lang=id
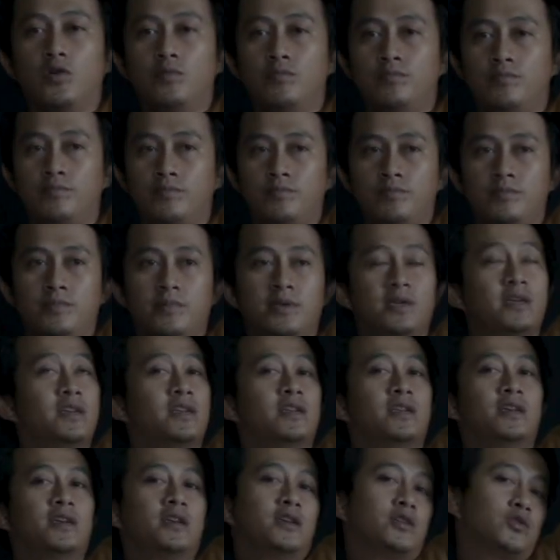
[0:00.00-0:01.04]
boom
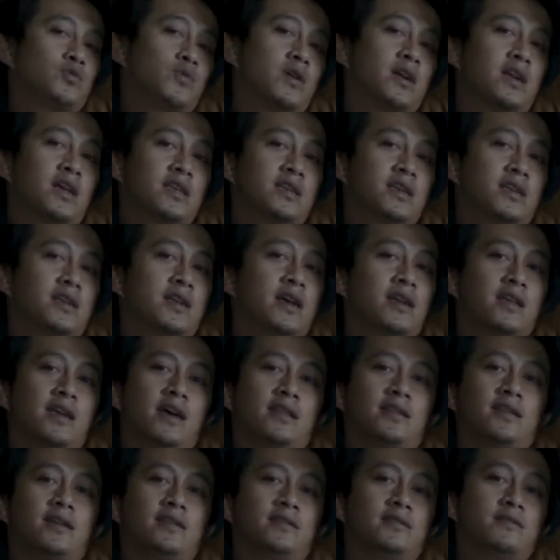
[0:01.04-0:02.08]
ini suaranya dari
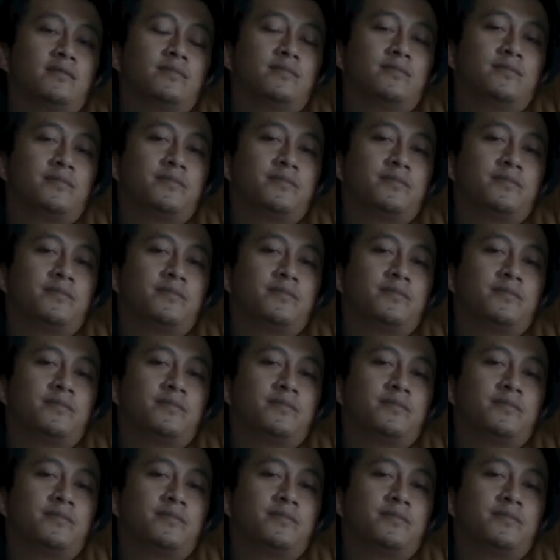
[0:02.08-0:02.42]
atas